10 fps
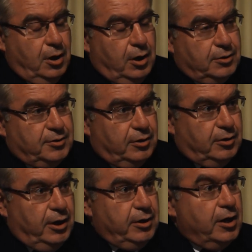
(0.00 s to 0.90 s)
à cette
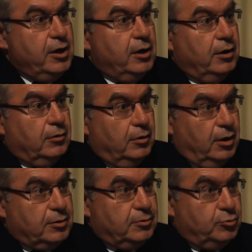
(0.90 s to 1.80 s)
taille et
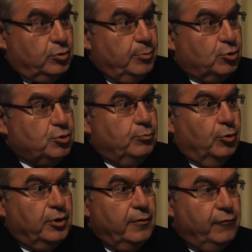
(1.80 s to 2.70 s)
à, ce
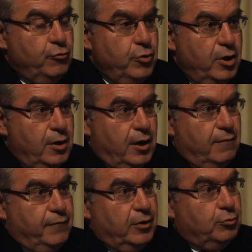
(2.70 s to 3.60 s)
dimensionnement des flux
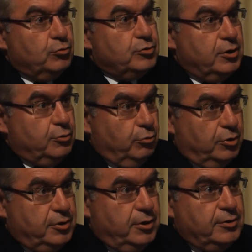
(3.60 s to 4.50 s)
afin de
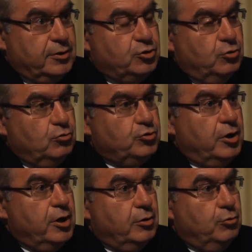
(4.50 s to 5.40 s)
sécuriser les échanges
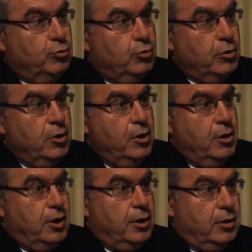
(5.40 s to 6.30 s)
et de
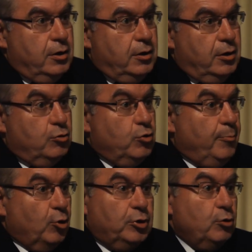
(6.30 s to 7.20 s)
et,
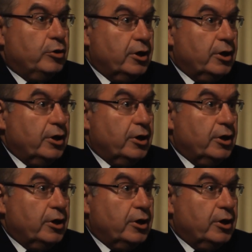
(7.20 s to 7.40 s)
d'apporter le